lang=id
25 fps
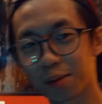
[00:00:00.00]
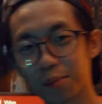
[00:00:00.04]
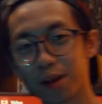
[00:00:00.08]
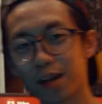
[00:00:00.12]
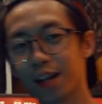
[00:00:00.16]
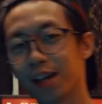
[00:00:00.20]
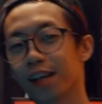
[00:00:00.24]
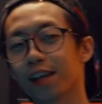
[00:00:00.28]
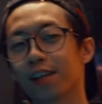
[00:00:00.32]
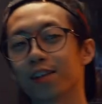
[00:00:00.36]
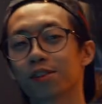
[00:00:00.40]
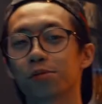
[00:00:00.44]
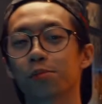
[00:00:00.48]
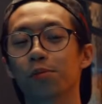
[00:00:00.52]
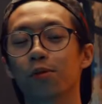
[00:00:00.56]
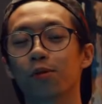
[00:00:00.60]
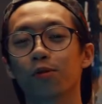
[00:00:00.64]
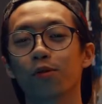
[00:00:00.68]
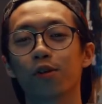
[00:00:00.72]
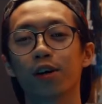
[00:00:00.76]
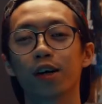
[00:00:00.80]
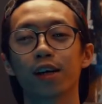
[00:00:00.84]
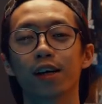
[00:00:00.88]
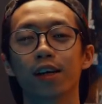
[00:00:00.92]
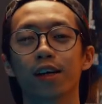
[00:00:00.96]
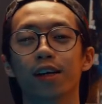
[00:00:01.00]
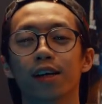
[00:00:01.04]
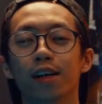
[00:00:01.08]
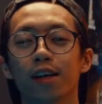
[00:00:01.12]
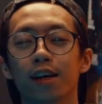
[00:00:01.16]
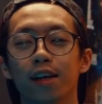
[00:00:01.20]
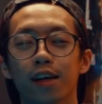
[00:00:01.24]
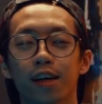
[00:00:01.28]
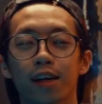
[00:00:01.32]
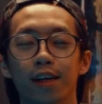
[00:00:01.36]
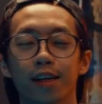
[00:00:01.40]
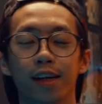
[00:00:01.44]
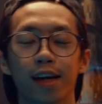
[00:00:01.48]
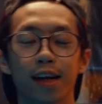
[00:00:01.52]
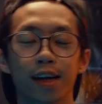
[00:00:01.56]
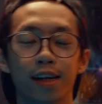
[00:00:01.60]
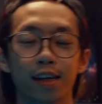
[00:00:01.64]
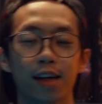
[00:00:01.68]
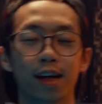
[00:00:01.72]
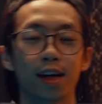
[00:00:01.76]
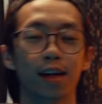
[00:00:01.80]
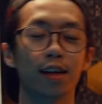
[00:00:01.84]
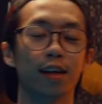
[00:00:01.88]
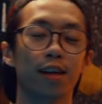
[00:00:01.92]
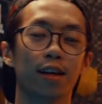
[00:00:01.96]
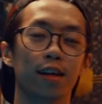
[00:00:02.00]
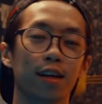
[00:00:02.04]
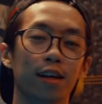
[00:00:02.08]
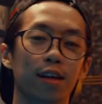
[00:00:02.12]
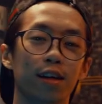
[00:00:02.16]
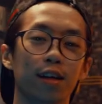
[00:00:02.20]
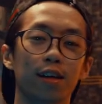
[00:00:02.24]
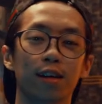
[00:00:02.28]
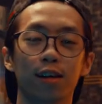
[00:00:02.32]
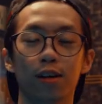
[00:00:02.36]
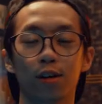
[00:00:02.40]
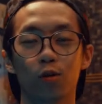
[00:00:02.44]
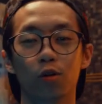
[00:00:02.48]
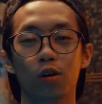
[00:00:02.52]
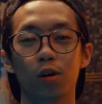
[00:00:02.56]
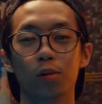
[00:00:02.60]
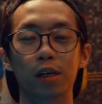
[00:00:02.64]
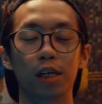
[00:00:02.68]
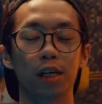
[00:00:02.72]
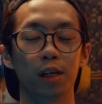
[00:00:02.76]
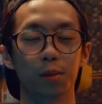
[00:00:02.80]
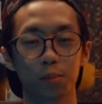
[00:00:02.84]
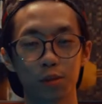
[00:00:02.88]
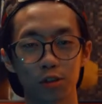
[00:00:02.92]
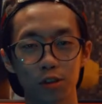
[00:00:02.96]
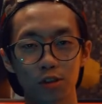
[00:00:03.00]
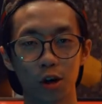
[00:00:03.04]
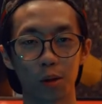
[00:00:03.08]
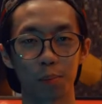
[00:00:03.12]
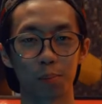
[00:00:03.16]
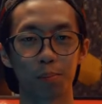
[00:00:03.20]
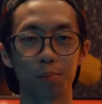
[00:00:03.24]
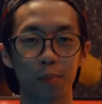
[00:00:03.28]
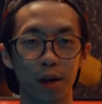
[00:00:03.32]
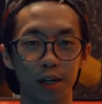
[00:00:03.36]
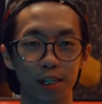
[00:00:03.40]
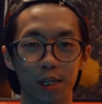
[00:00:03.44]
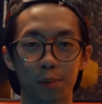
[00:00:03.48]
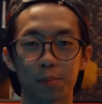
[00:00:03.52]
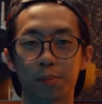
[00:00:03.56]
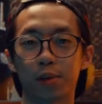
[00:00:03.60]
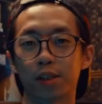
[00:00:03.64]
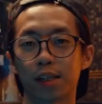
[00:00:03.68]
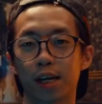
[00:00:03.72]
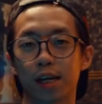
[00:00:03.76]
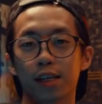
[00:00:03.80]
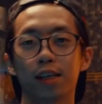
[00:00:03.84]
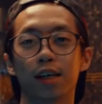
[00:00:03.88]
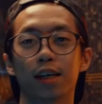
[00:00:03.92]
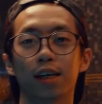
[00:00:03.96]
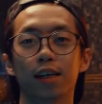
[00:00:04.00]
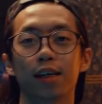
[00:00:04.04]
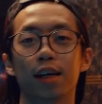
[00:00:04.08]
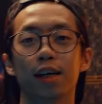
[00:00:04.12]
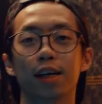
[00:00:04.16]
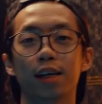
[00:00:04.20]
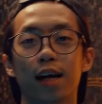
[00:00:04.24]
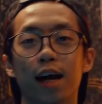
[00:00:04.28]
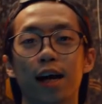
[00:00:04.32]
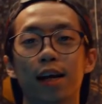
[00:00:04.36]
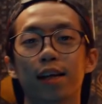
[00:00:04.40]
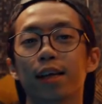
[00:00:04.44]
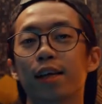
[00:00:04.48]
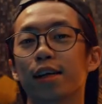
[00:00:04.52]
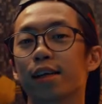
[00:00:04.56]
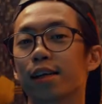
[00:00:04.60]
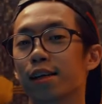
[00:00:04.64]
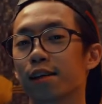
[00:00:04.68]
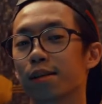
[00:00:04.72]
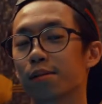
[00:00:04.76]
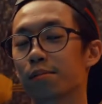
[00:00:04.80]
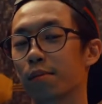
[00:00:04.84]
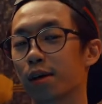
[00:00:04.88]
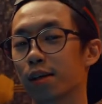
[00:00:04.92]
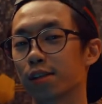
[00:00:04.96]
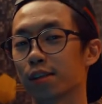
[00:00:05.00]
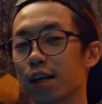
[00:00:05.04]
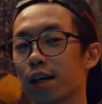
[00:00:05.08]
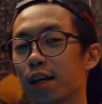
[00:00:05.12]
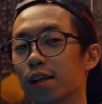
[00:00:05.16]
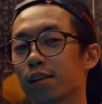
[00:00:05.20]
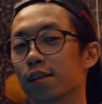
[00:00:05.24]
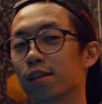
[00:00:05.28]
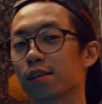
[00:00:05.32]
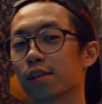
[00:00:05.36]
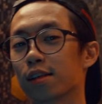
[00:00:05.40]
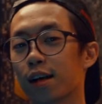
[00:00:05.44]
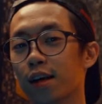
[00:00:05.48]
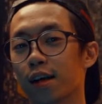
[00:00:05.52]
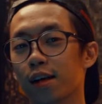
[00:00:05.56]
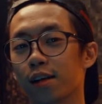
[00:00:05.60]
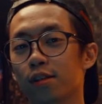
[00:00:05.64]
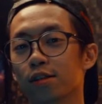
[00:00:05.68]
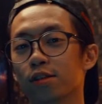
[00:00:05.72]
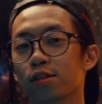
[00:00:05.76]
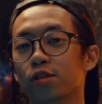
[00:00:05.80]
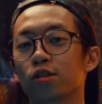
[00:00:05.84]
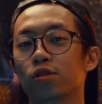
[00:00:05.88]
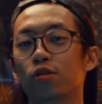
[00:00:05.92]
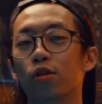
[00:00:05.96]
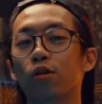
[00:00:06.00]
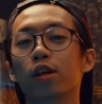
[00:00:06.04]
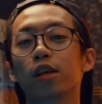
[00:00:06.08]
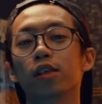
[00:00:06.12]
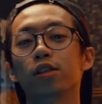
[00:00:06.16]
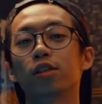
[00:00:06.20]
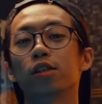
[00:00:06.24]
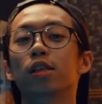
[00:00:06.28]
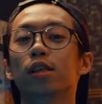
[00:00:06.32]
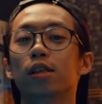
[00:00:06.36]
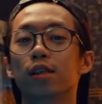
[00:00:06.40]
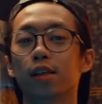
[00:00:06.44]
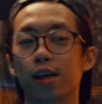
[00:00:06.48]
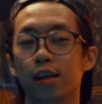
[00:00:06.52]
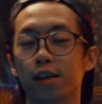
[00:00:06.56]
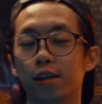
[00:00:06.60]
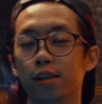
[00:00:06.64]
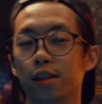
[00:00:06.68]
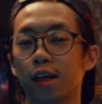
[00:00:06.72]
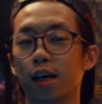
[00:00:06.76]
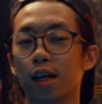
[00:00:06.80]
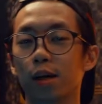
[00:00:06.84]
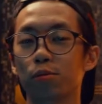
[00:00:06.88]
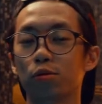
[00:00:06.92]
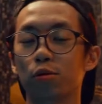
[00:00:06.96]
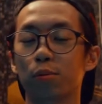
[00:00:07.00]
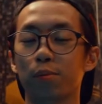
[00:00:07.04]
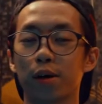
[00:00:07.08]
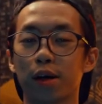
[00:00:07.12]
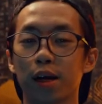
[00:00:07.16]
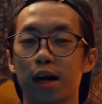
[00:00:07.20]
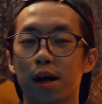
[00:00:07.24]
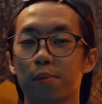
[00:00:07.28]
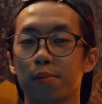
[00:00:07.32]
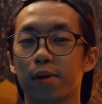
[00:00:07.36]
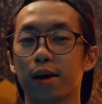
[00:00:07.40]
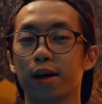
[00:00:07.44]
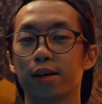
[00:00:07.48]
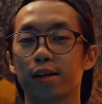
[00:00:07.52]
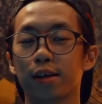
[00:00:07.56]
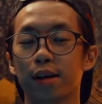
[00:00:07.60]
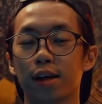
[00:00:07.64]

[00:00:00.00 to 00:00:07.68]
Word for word: kembali lagi semua gue dan kali ini gue ingin menjawab banyak pertanyaan dari kalian ya masalah tentang storage kita di Thailand tuh pakai apaan.